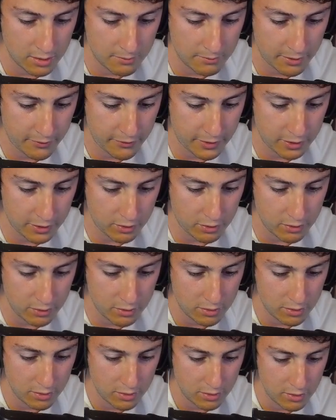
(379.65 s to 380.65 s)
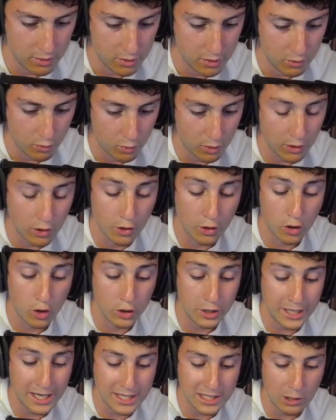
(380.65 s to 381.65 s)
Perfecto. Cuando
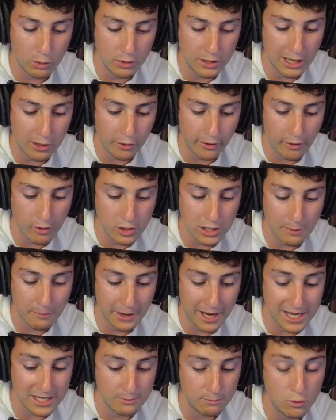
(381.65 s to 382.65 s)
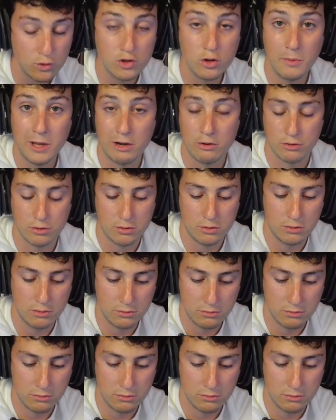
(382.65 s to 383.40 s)
tiras la ulti, acordaros que pegáis mucho menos.